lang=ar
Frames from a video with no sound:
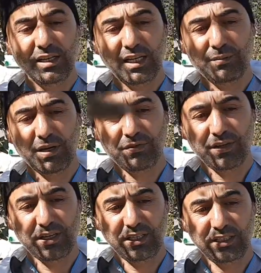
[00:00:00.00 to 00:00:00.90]
يعني ما
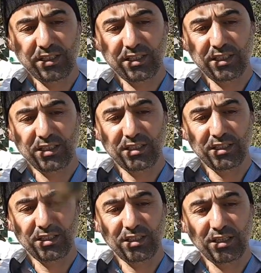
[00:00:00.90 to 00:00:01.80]
فينا نحن
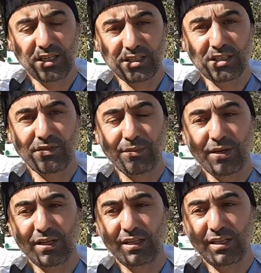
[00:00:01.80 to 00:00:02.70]
نكثف
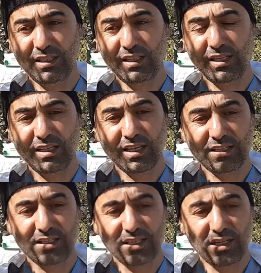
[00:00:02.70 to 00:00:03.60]
عمل يعني
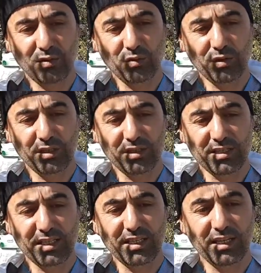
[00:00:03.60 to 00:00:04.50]
التغذيه او
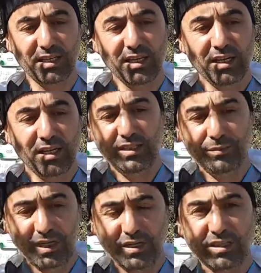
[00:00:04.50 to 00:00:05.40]
نزيد
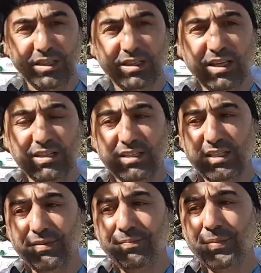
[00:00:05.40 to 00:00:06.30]
مرات
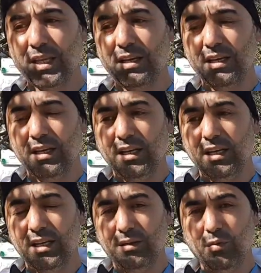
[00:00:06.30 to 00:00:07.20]
التغذيه
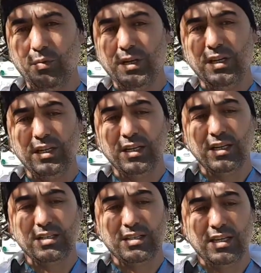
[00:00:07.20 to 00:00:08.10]
آه، ممكن نحن
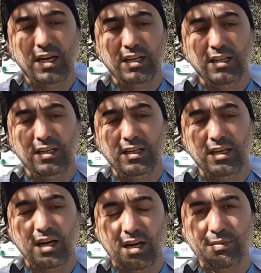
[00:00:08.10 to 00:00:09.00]
نغذي على
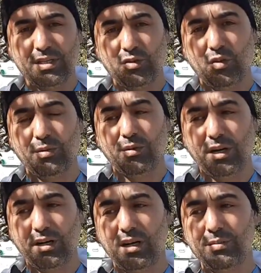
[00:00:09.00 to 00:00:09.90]
الخامس يوم او
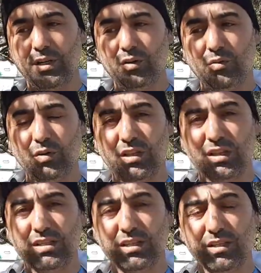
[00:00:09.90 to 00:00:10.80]
على الرابع يوم
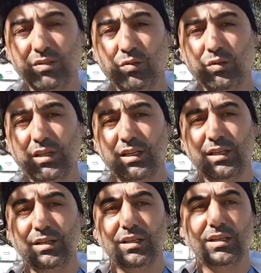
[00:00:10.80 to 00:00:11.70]
والتغذيه تكون
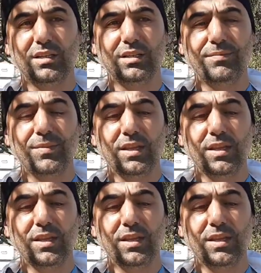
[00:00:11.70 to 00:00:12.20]
يعني آه،